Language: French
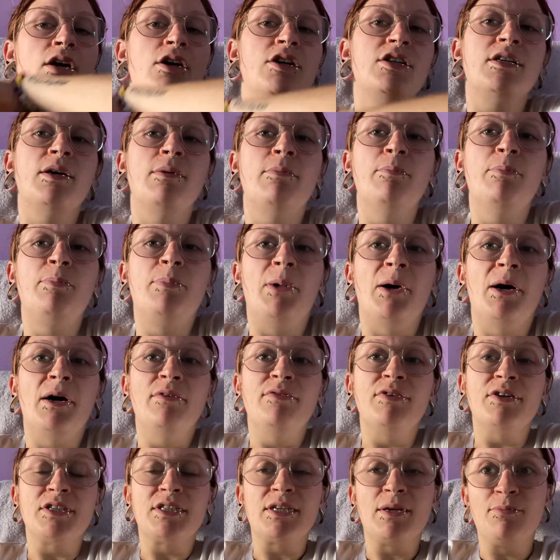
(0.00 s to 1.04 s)
et J'aime pas,
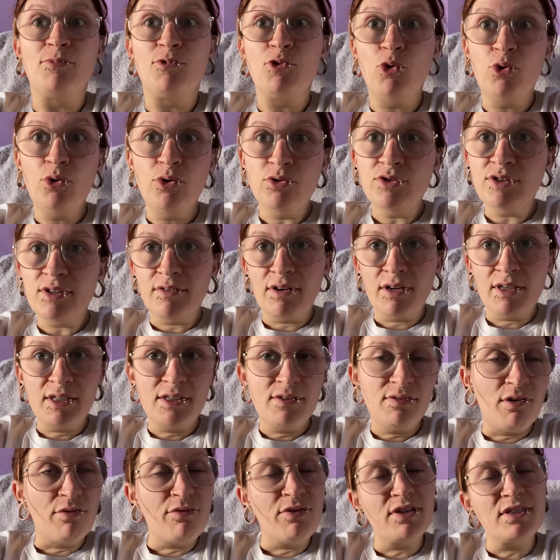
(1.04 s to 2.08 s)
enfin j'aime trop savoir
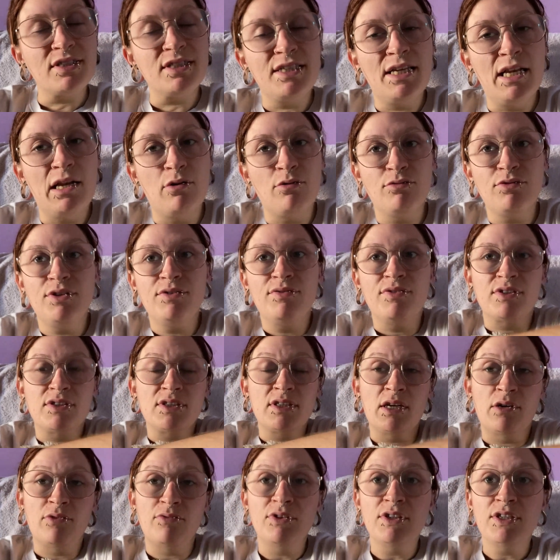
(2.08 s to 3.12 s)
qu'il va faire ce qu'il a envie, enfin
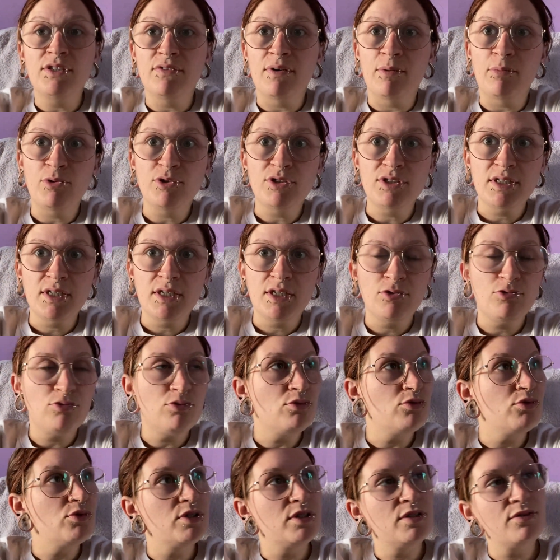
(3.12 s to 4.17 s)
ce qu'il a envie, qu'il va bosser et
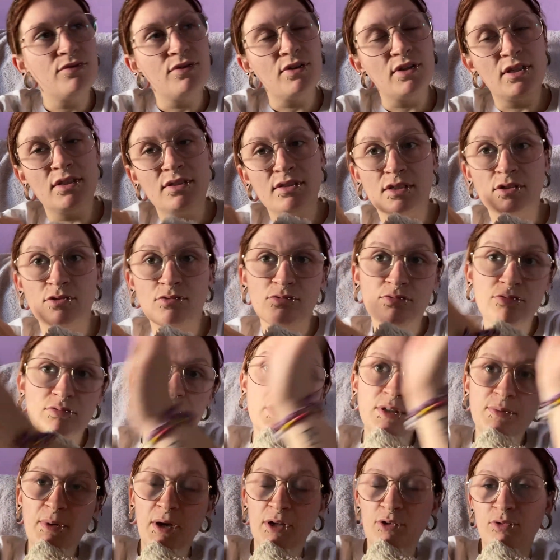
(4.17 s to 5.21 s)
tout, qu'il fait des
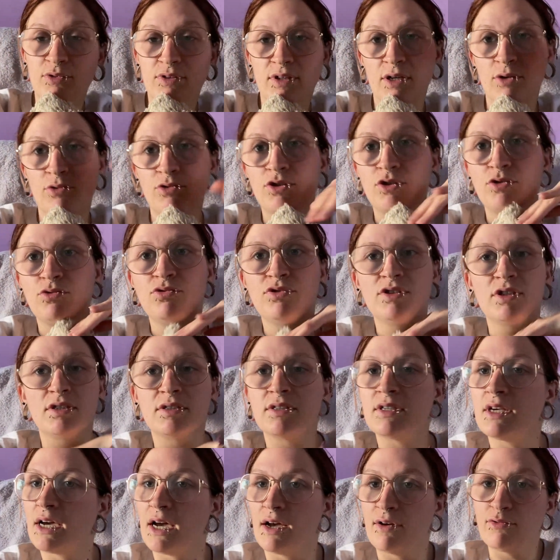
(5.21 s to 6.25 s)
saisons, qu'il part droite à gauche et tout,
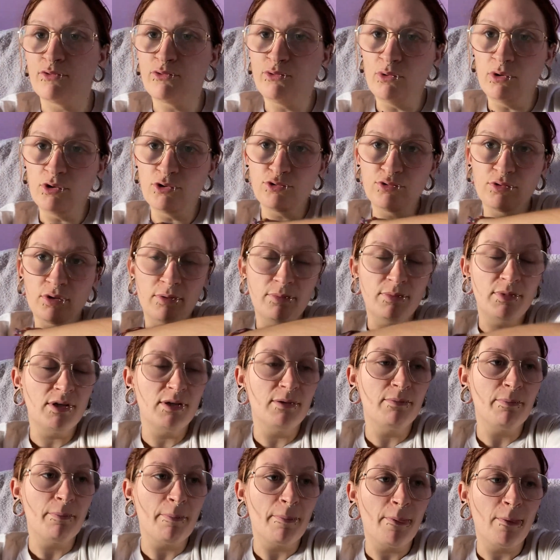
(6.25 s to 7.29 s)
c'est grave cool, tu vois,
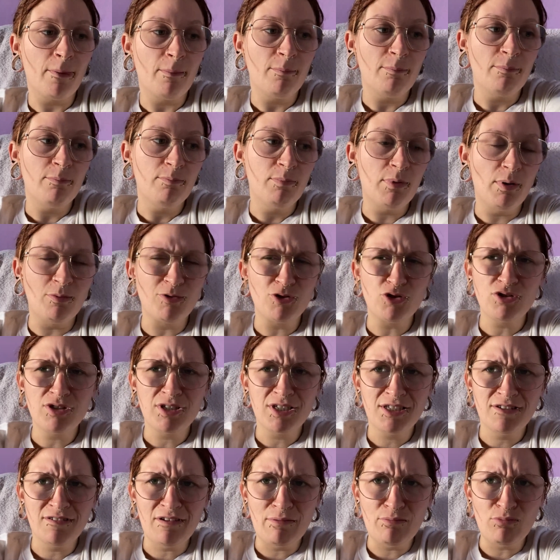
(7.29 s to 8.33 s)
mais bah moi je
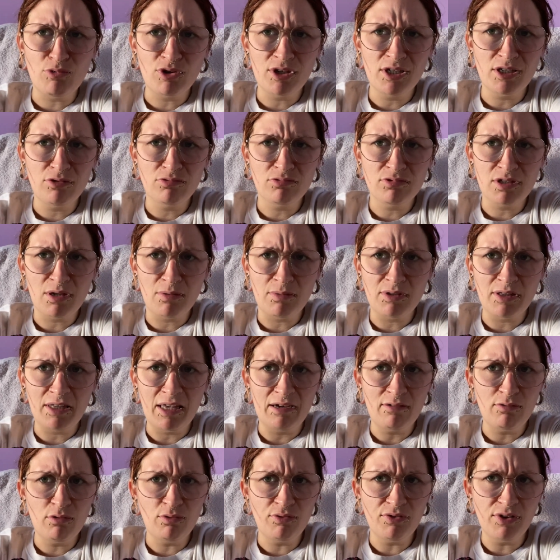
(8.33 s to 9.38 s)
sais qu'il va me manquer donc ça
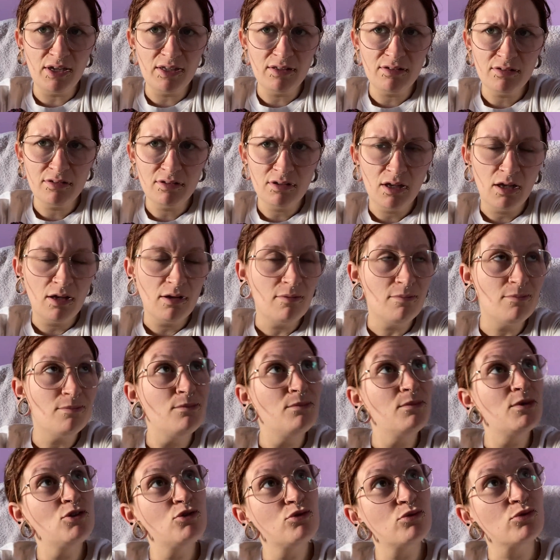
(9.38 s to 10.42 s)
m'énerve en fait,
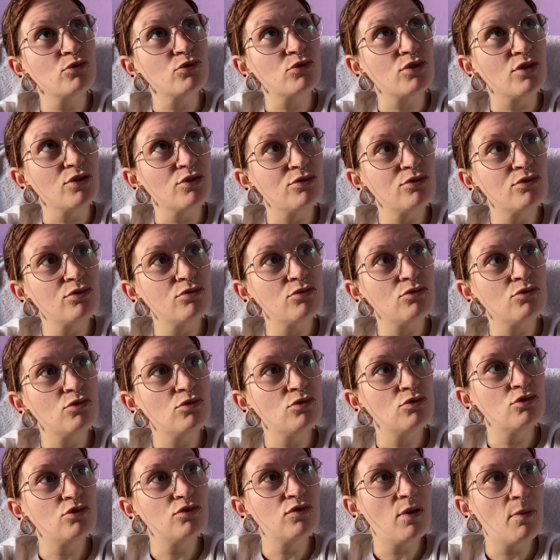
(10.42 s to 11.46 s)
mais je suis contente,
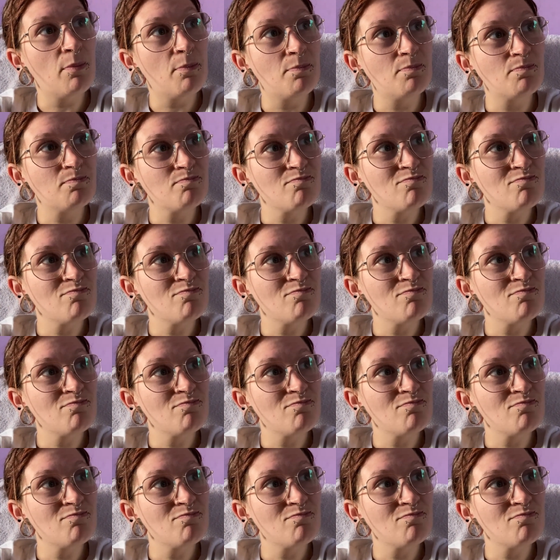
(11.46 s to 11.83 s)
donc je fais